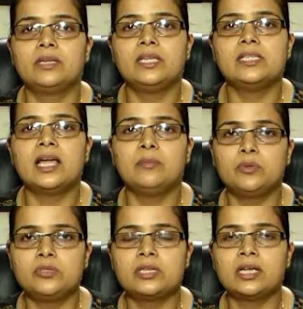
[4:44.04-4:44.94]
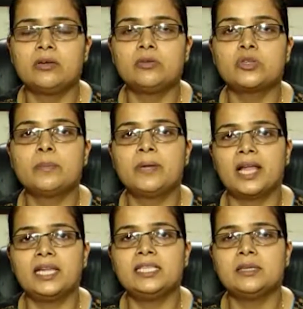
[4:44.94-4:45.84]
ये जानबूझ और चूँकि
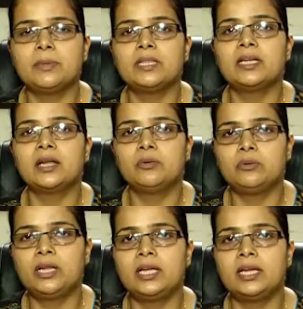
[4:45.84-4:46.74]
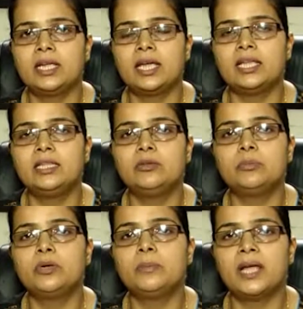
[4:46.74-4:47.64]
प्लानिंग से पत्रकारों को लेकर ये गए थे तो
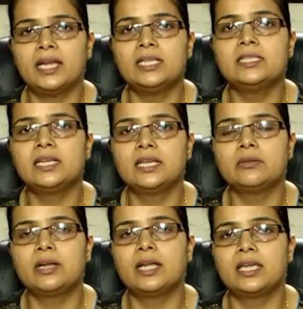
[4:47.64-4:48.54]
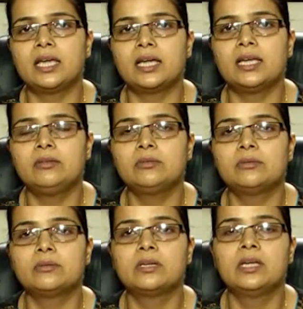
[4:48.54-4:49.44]
पूरी प्लानिंग से इनके द्वारा किया गया तो